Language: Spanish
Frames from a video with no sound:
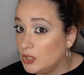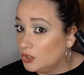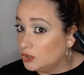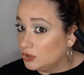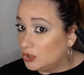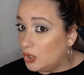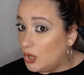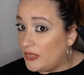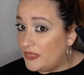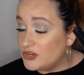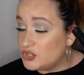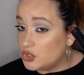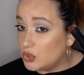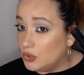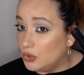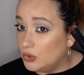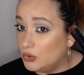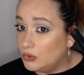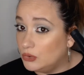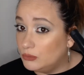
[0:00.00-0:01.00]
Tú lo haces
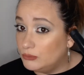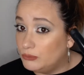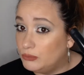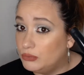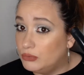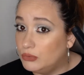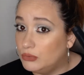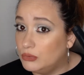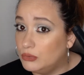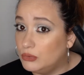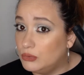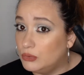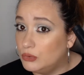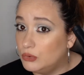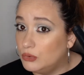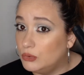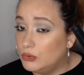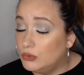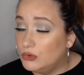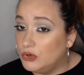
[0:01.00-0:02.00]
solo.
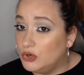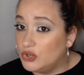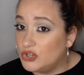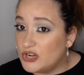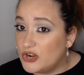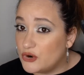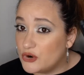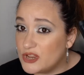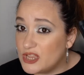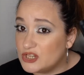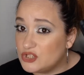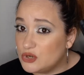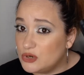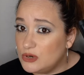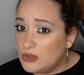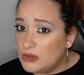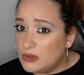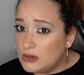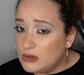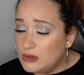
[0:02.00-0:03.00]
Los enrollas
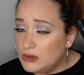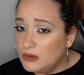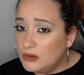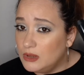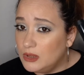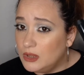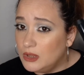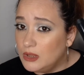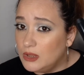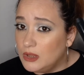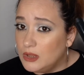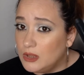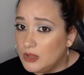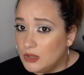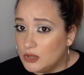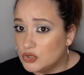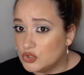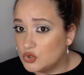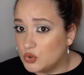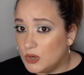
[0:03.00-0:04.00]
solo,
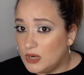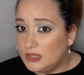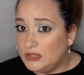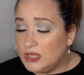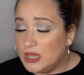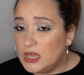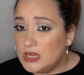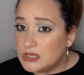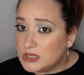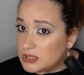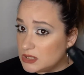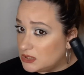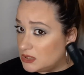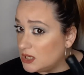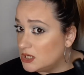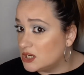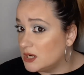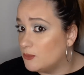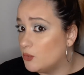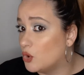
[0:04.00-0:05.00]
sueltas y
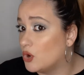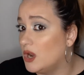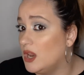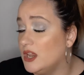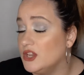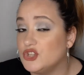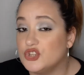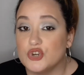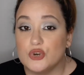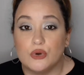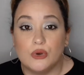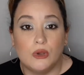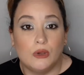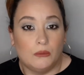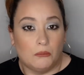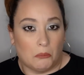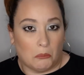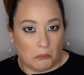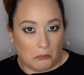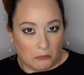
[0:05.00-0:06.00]
tienes el bucle hecho.
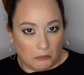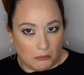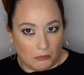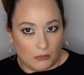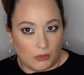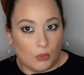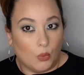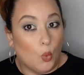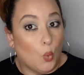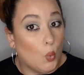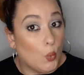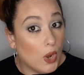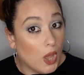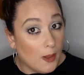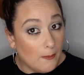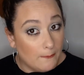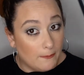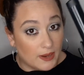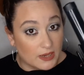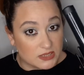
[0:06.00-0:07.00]

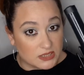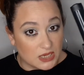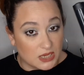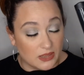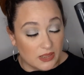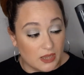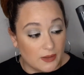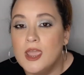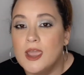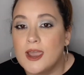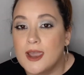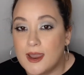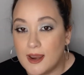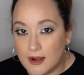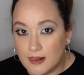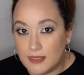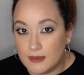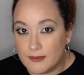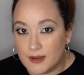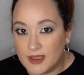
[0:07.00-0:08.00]
Una pasada.
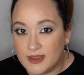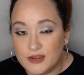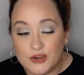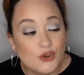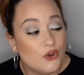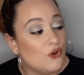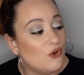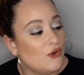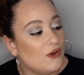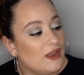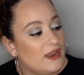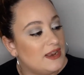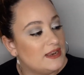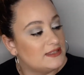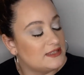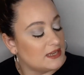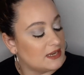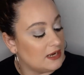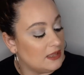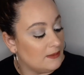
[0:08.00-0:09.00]
Gel de baño.
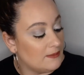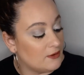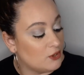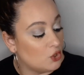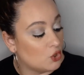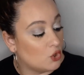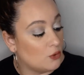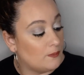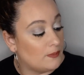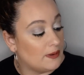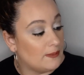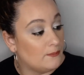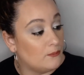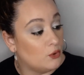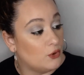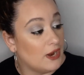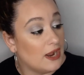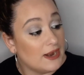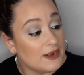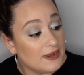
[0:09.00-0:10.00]
Este gel de baño lo compré en
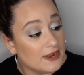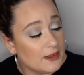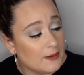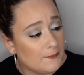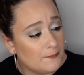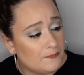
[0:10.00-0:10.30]
Bonaria.